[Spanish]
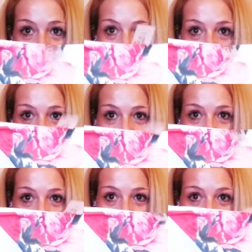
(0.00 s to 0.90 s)
va con el
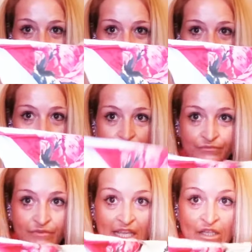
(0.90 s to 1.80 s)
lacito,
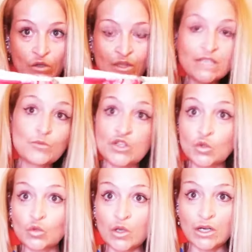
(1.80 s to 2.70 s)
entonces pues
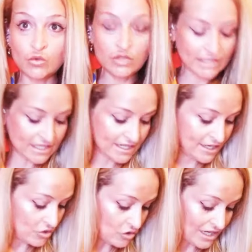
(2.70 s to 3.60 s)
tú te lo ajustas y
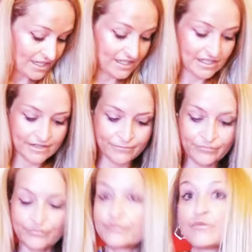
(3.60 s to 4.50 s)
no hay,
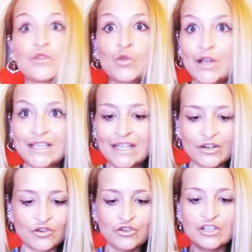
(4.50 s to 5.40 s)
no hay
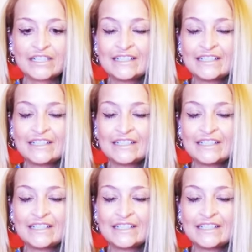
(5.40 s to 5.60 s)
error.